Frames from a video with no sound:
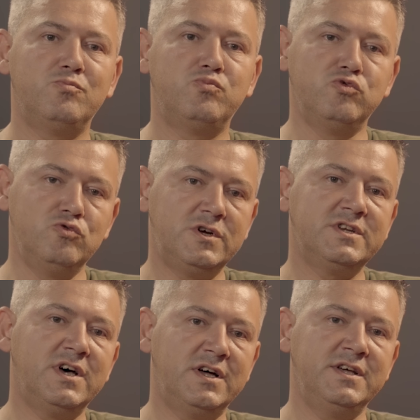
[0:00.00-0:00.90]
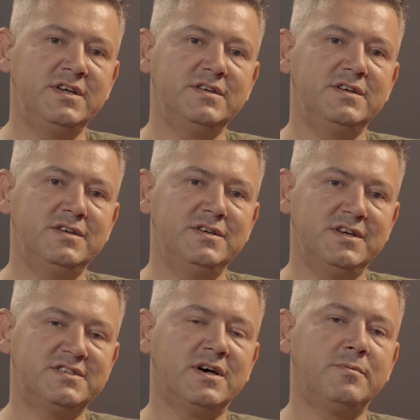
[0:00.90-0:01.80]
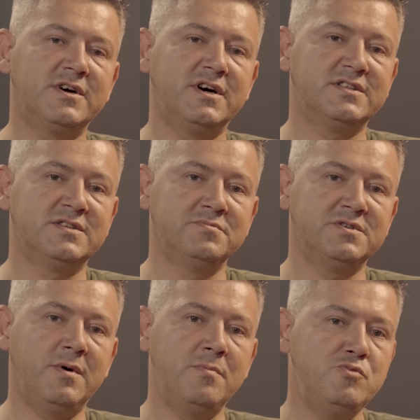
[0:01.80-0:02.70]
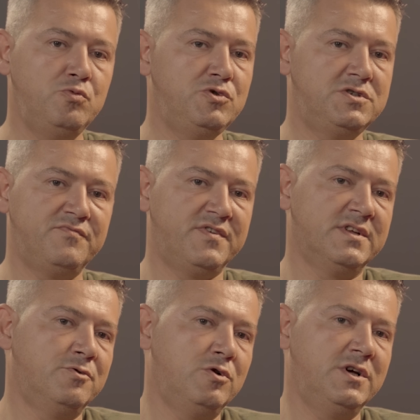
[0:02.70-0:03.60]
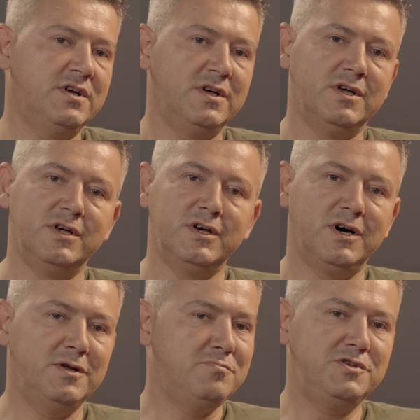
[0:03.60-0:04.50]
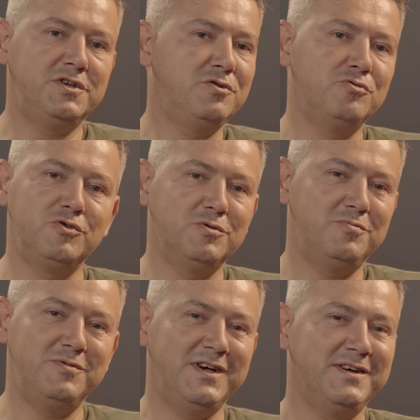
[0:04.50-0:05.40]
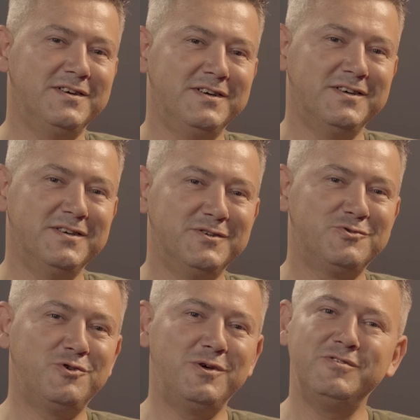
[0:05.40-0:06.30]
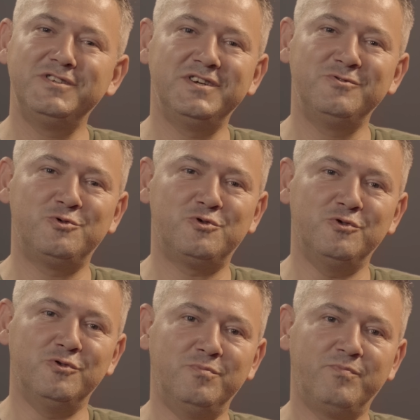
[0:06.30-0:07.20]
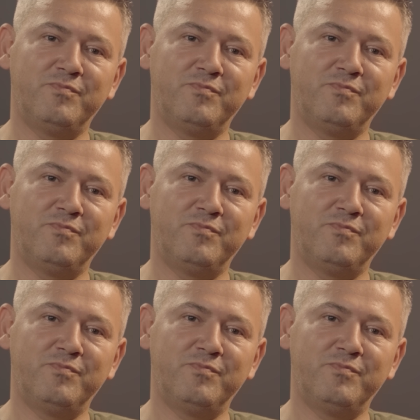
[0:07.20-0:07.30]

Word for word: Bunları da hani hesaba kattığımızda ben MİM için falan öyle hani bir iki gün gibi bile e, sürebileceğini düşünüyorum.